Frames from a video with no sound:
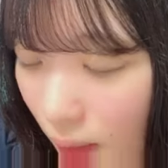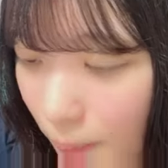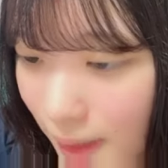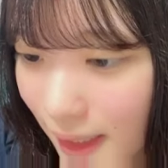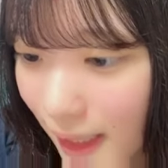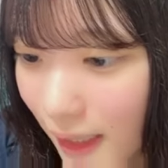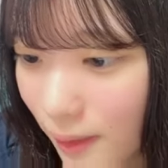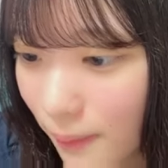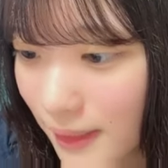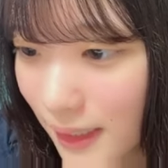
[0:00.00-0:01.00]
あ待って
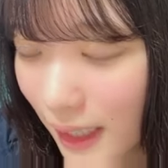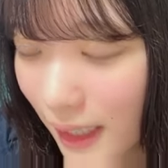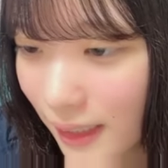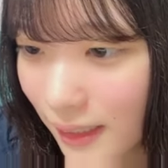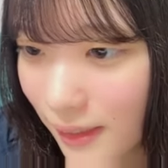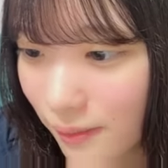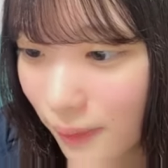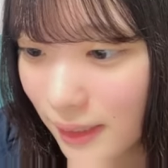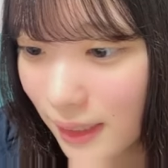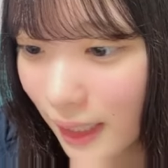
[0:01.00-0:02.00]
飛ばしてた
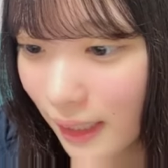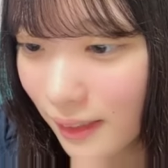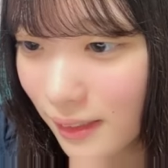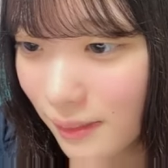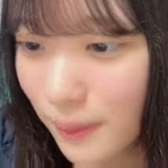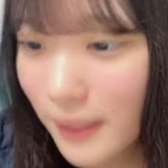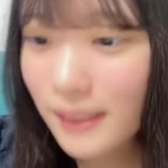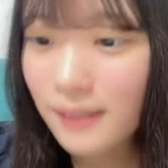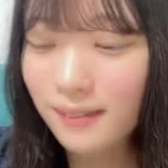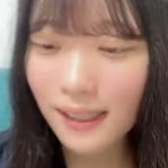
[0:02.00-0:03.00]
待ってもう一回
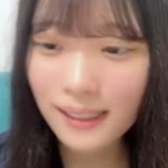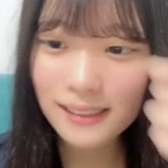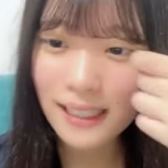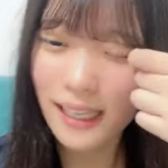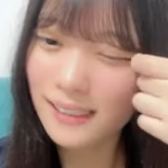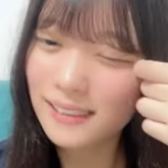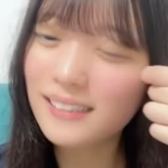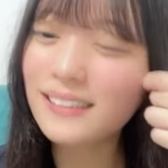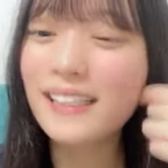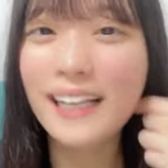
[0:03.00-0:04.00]
最初からいかして
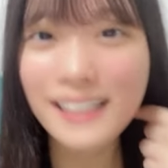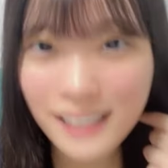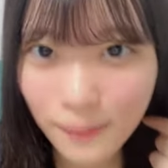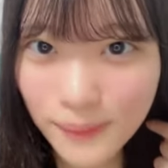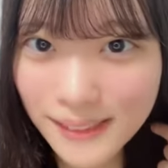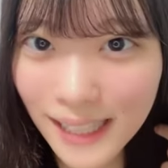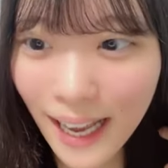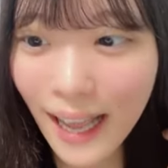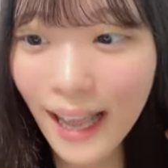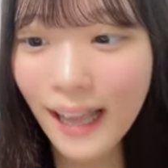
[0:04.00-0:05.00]
17位いけぴーさ
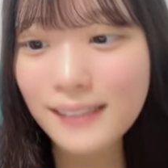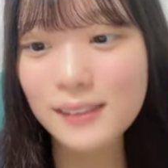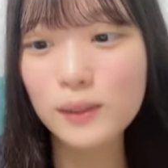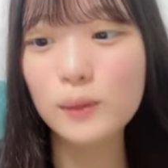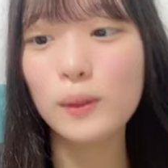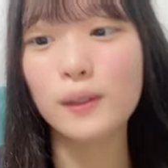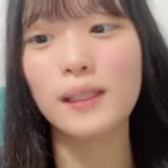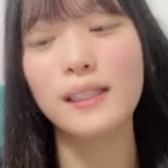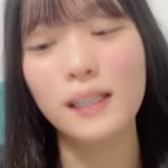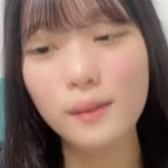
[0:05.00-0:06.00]
ん
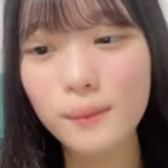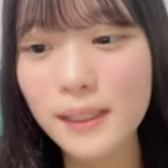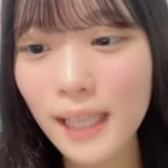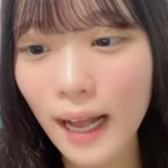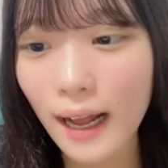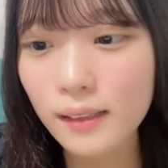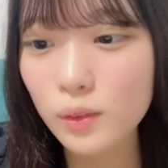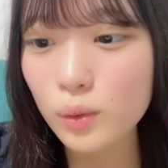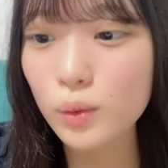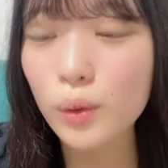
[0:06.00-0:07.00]
16位なるみさ
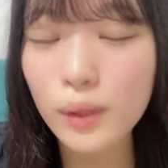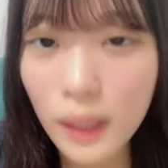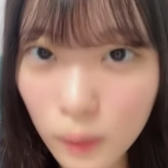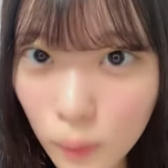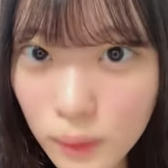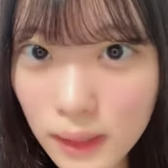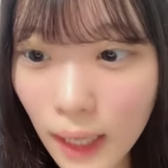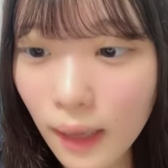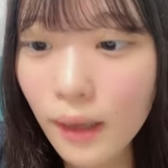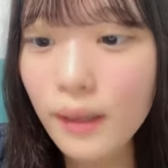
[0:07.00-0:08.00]
ん15位やっとんさ
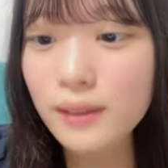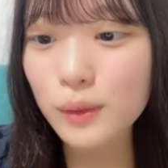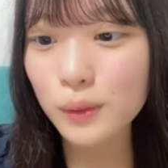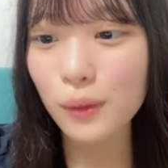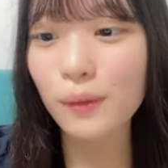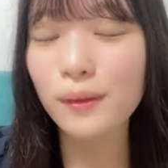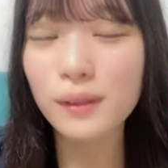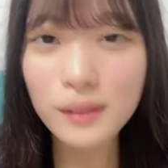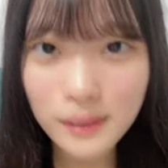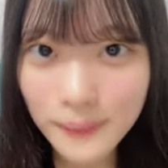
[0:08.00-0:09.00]
ん14
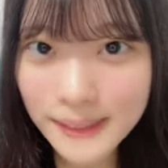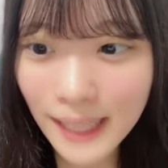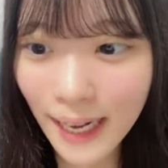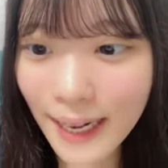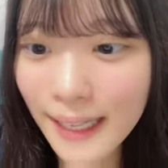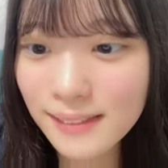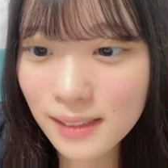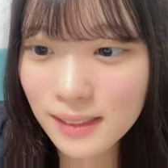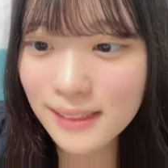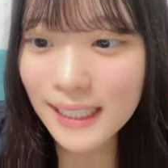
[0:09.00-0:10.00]
位よしみさん
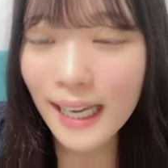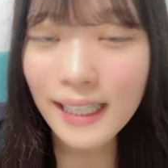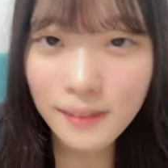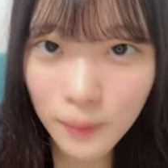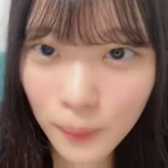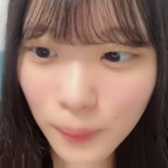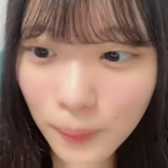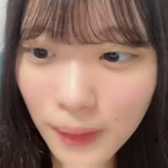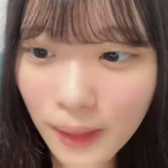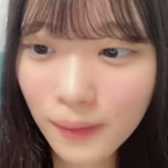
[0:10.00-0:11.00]
13位東
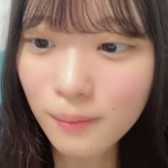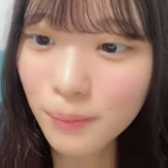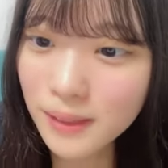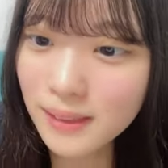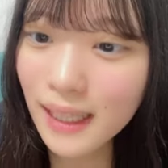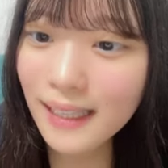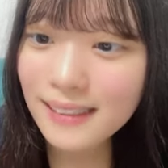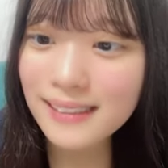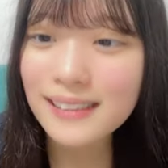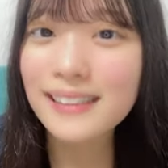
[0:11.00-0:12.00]
のかっこいっぱささ
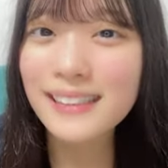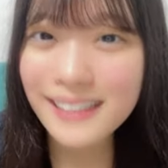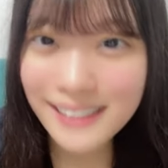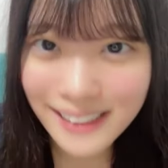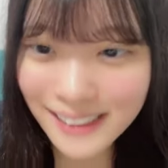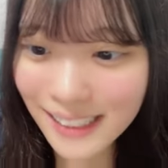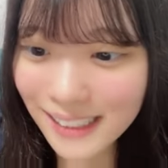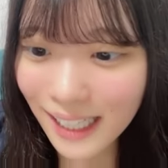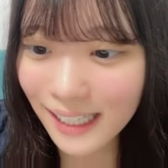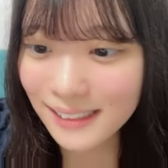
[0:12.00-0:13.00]
ん12位きよに
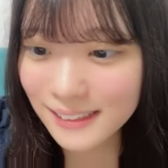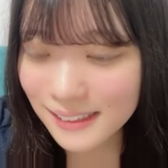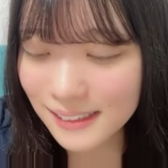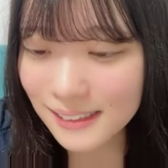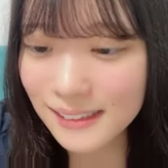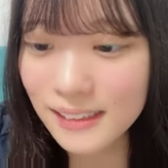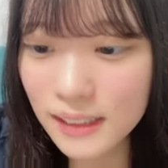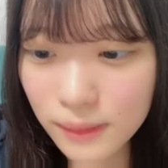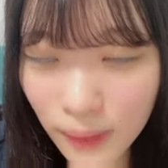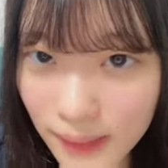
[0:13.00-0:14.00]
さん
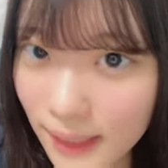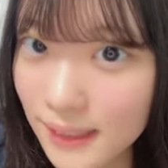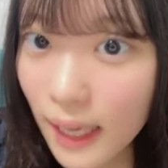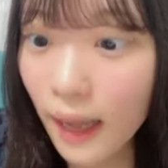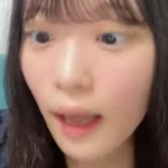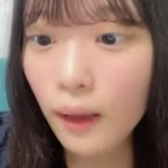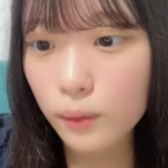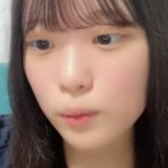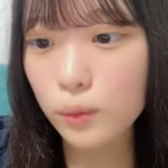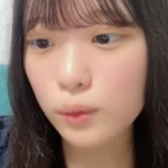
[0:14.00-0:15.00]
11位ワンタさん
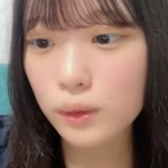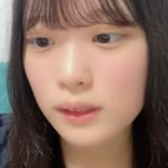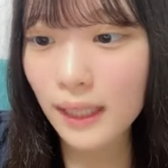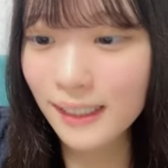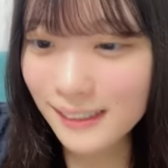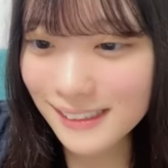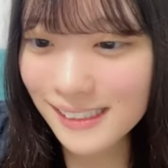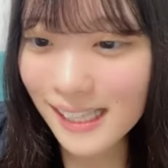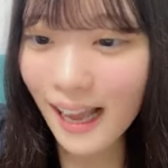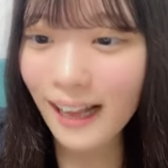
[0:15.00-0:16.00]
10位にゃんき
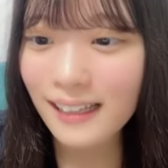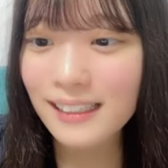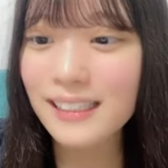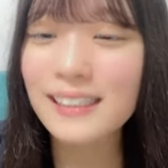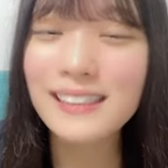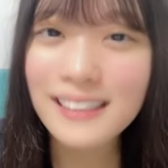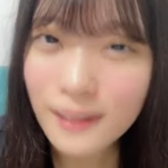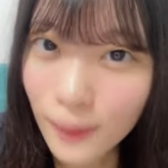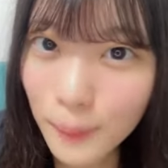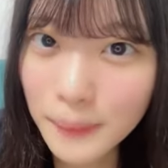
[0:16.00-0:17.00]
ちさん9位
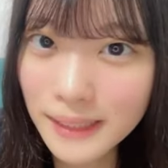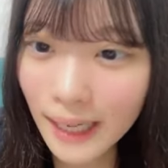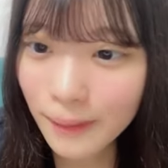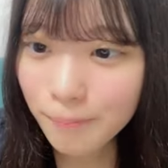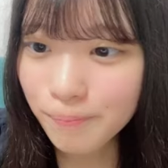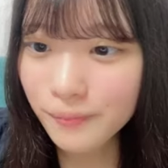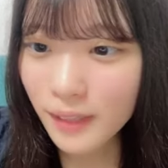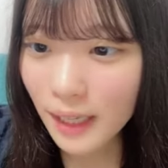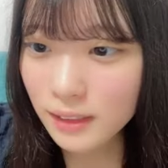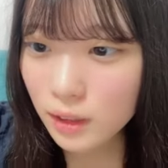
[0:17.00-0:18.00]
とうもさん
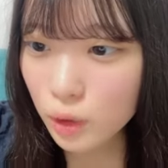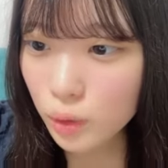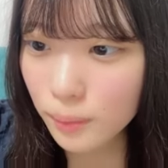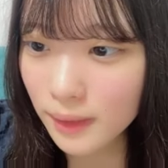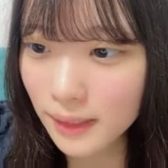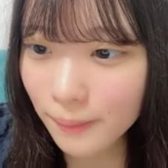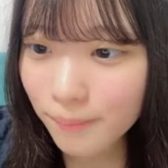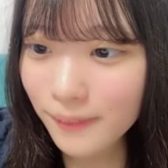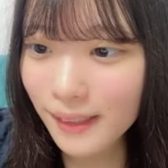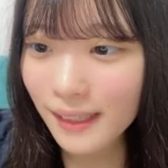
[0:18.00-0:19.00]
8位うまちゃん
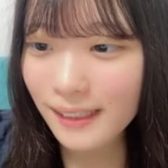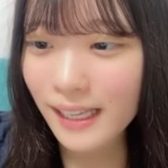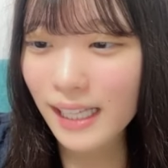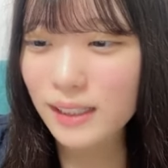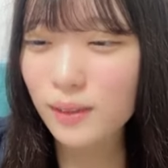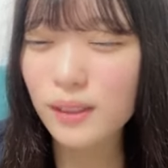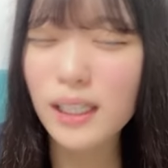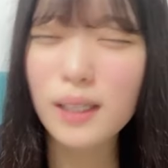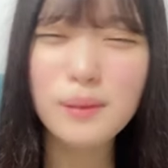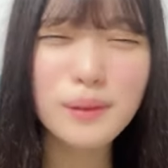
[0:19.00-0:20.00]
で一緒
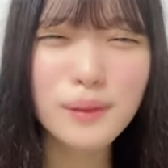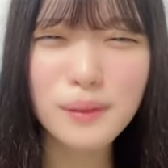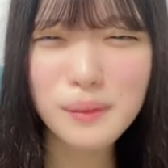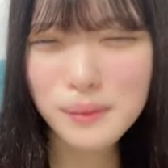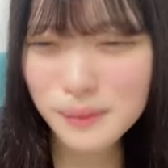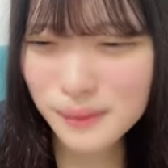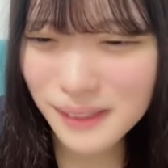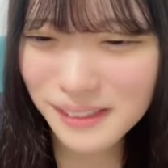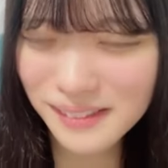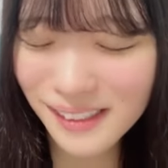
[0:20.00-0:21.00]
の間のほんとそう
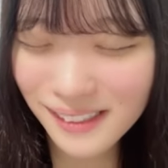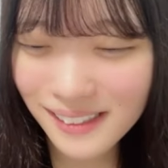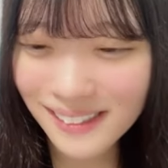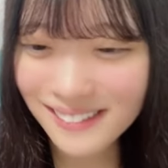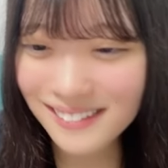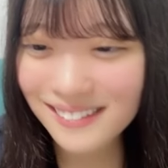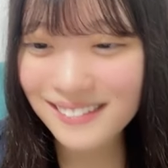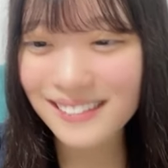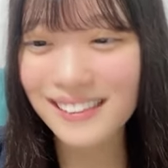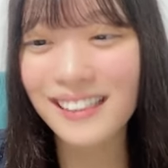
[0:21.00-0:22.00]
だよねありが
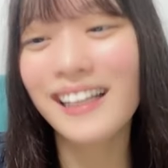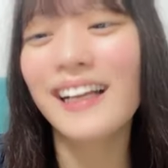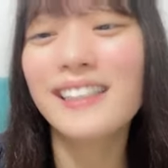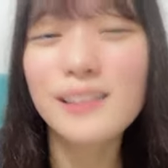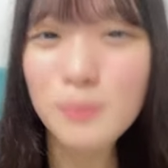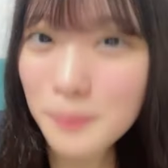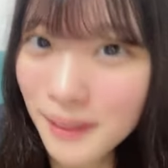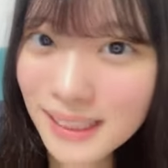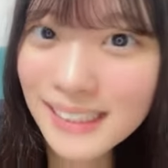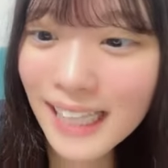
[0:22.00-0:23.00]
とう7位
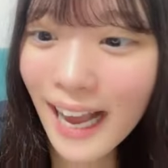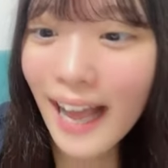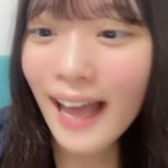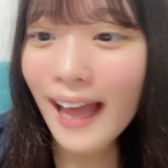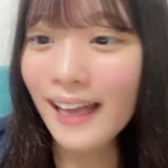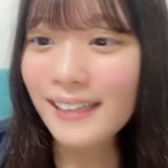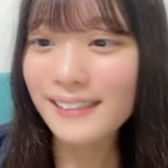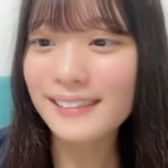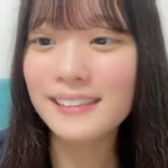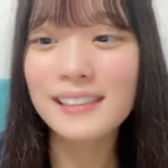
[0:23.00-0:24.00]
スプマンテさん
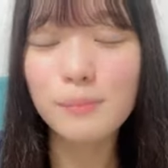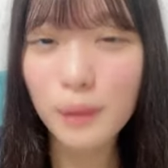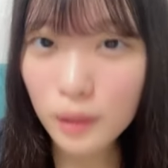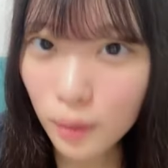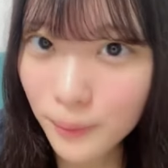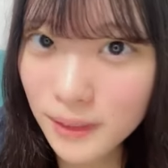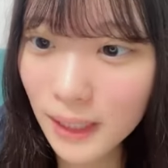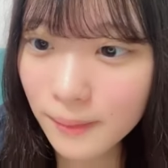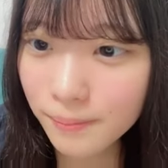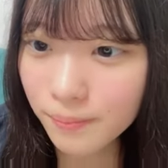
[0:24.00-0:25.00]
6位まるとも
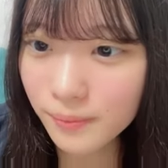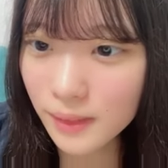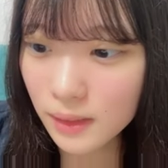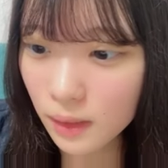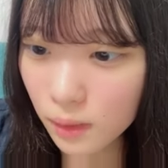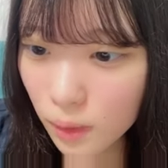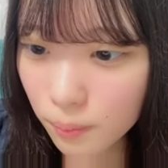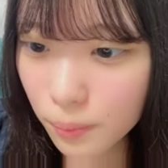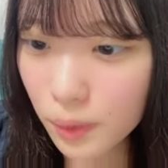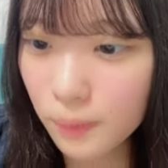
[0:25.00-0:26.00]
ちゃんそして
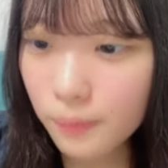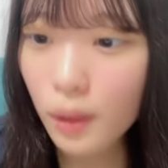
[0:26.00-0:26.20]
トップ